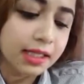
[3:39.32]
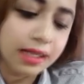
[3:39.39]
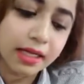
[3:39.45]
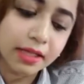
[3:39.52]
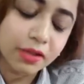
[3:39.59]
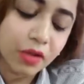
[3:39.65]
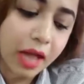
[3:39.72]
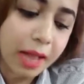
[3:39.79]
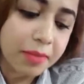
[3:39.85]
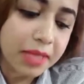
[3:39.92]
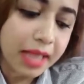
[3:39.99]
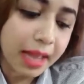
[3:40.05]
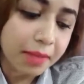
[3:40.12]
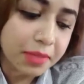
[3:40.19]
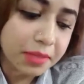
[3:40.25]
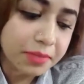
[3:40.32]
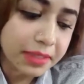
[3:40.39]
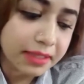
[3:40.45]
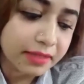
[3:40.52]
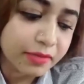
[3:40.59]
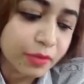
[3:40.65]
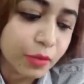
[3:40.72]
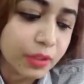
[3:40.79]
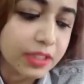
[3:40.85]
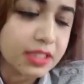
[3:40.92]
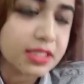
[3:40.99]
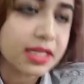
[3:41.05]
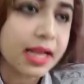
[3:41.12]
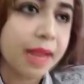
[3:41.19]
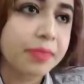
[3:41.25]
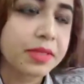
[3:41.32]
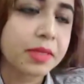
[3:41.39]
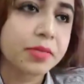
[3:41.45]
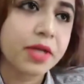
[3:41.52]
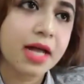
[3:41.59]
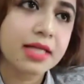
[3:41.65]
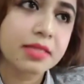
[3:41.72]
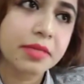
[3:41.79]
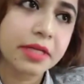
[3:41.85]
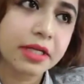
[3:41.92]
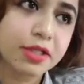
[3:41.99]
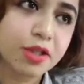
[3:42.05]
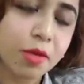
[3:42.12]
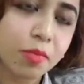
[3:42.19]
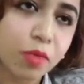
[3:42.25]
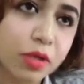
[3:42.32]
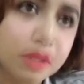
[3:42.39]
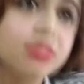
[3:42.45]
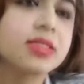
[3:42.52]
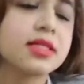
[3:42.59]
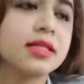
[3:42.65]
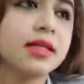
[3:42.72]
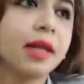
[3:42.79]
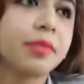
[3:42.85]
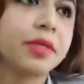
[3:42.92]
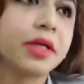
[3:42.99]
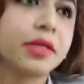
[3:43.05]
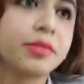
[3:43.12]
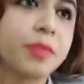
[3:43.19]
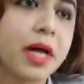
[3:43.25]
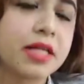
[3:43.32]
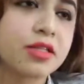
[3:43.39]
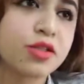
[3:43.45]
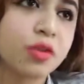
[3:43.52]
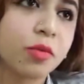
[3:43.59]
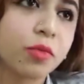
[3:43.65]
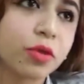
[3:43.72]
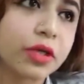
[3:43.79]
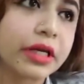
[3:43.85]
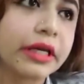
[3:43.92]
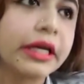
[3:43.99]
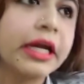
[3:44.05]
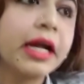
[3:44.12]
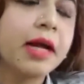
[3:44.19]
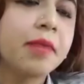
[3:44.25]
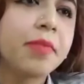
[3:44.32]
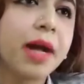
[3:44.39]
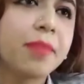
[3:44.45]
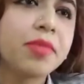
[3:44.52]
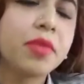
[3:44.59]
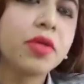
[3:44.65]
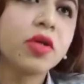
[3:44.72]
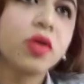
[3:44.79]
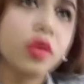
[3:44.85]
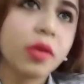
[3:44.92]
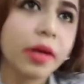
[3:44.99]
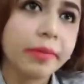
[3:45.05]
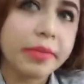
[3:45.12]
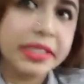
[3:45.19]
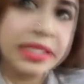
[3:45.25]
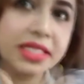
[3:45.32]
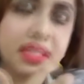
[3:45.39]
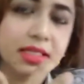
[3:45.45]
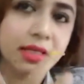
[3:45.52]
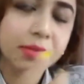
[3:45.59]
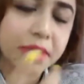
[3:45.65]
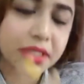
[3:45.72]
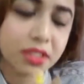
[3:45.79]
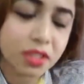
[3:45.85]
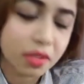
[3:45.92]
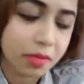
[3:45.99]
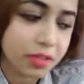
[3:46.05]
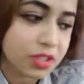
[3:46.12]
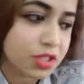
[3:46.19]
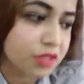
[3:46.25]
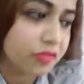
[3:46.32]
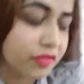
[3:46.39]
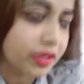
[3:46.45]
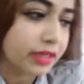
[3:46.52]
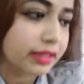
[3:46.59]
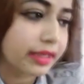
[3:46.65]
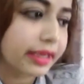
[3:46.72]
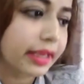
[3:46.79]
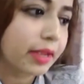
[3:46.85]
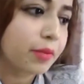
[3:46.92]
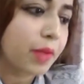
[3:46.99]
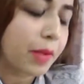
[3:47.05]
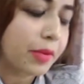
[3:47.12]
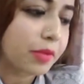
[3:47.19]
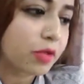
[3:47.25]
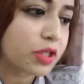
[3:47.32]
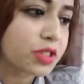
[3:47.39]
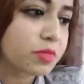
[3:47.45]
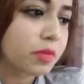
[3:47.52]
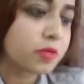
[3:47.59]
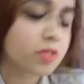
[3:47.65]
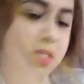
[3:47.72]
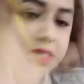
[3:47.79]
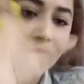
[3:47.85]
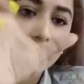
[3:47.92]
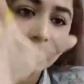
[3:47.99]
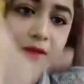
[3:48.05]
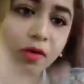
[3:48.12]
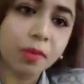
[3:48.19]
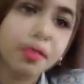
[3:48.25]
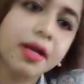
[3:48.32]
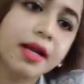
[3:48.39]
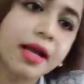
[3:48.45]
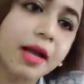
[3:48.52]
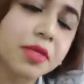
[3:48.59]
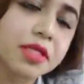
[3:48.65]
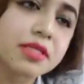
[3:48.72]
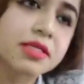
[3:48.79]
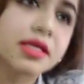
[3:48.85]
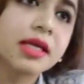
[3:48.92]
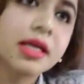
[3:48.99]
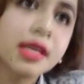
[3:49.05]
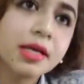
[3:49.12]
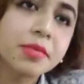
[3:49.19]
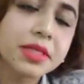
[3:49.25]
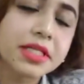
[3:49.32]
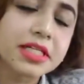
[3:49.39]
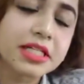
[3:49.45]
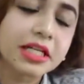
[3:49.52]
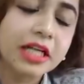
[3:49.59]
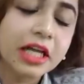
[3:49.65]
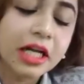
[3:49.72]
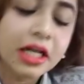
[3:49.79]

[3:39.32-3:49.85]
তো আমি আমি বিলিভ করি যে আপনি আপনার হাজব্যান্ডকে সব বলেছেন আপনার বাস সম্পর্কে বা বিভিন্ন বিদেশ থেকে বিদেশেও আমার যেসব ফ্রেন্ড থাকে আমাকে বলেছে বিভিন্ন চার্টেও আপনার নাম আছে বিদেশের তো